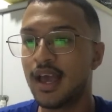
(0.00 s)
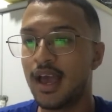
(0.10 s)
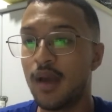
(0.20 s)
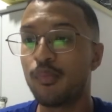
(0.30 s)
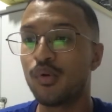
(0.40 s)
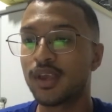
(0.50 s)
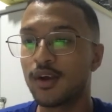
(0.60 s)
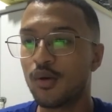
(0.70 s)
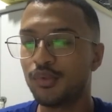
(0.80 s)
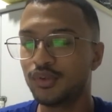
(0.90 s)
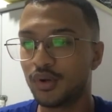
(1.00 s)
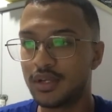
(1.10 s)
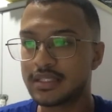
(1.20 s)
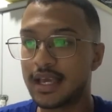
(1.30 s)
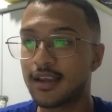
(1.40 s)
é porque, como
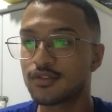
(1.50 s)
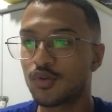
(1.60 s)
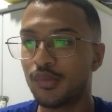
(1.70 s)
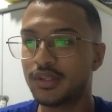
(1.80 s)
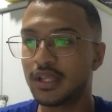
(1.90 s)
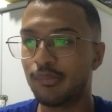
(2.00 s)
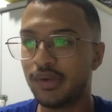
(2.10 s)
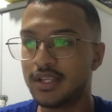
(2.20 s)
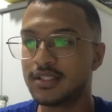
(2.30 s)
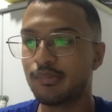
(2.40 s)
nós, elas comem tapires